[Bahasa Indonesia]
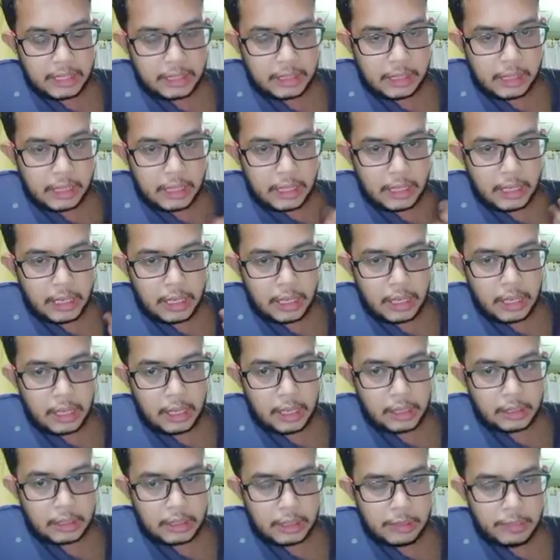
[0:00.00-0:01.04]
kita
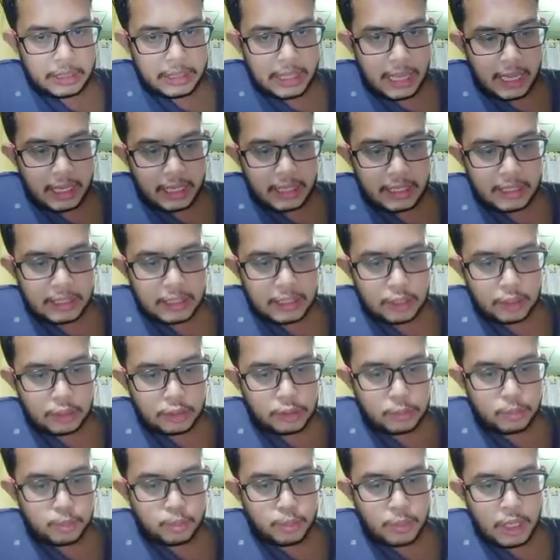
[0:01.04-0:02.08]
ke matahari kita
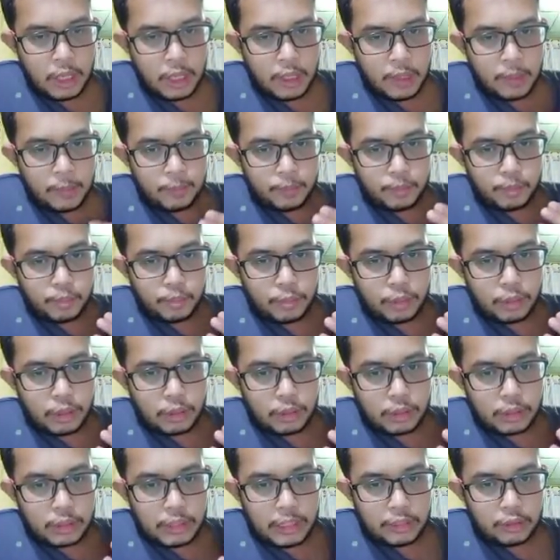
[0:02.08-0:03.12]
harus
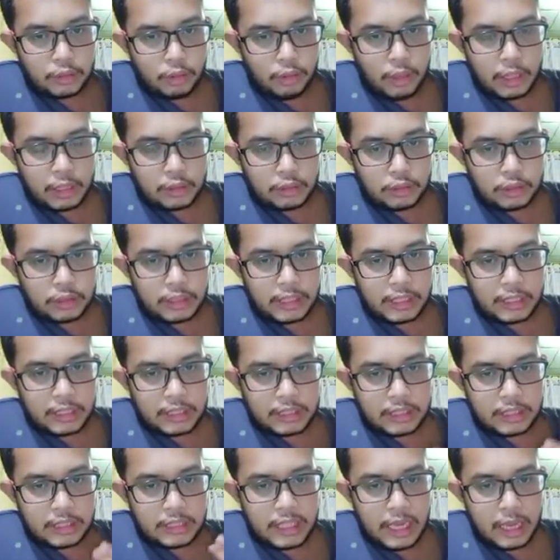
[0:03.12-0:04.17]
menghitung waktu sekitar
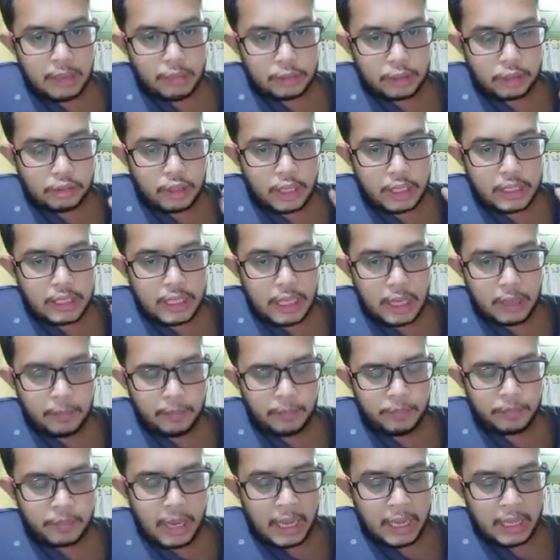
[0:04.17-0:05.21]
sejam atau dua jam
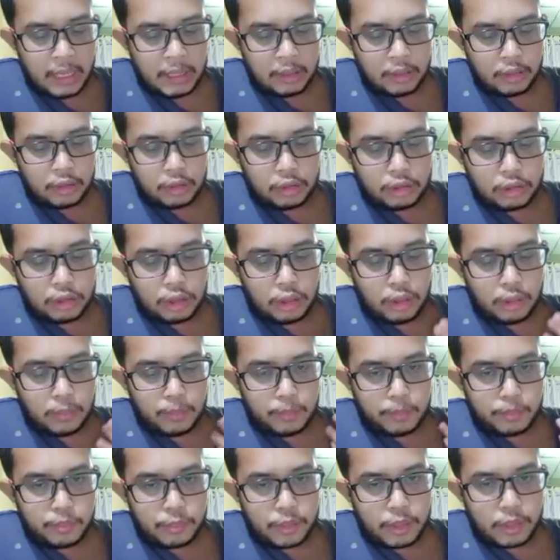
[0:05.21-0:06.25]
untuk
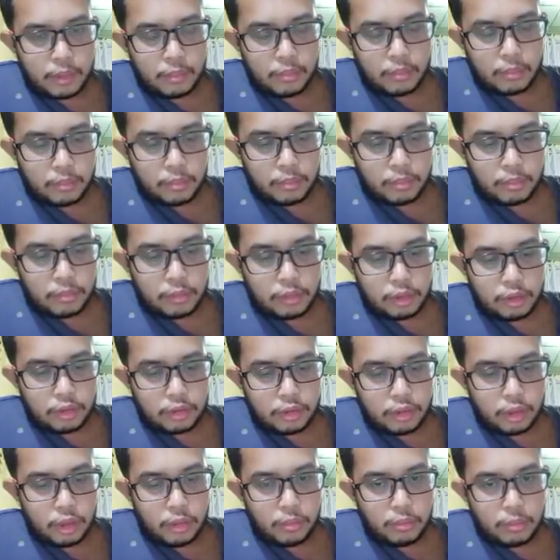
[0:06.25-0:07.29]

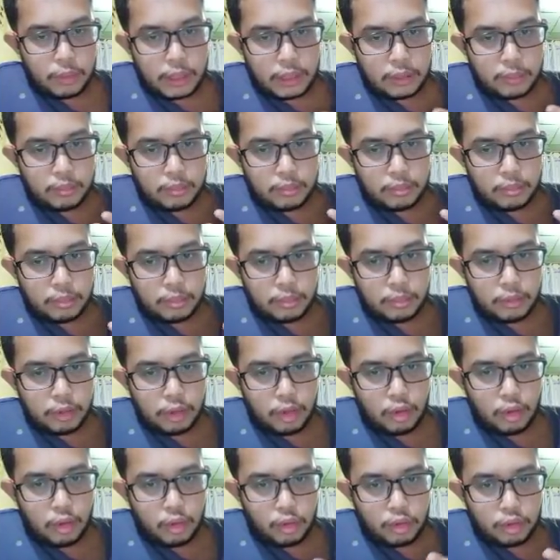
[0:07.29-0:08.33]
untuk men,
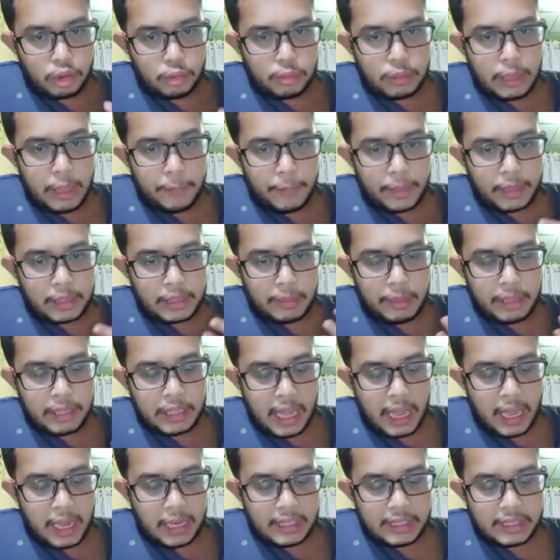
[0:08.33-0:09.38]
untuk mendapatkan
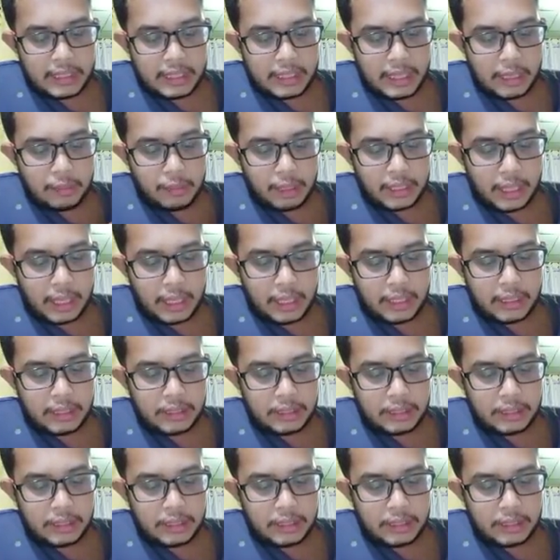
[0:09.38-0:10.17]
matahari sinar matahari